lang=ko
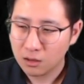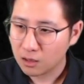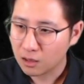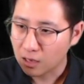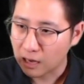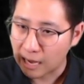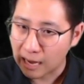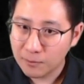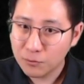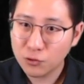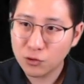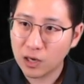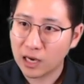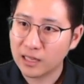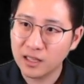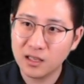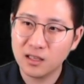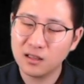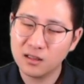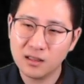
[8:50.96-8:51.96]
아무도
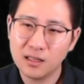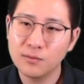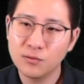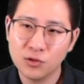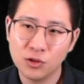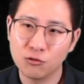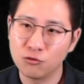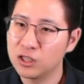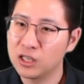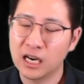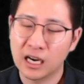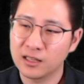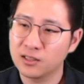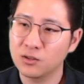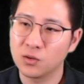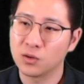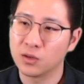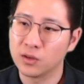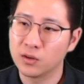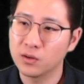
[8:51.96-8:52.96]
안 했기 때문에 우리가 하는
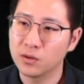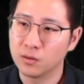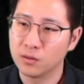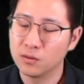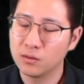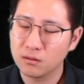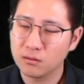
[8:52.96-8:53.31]
거래요.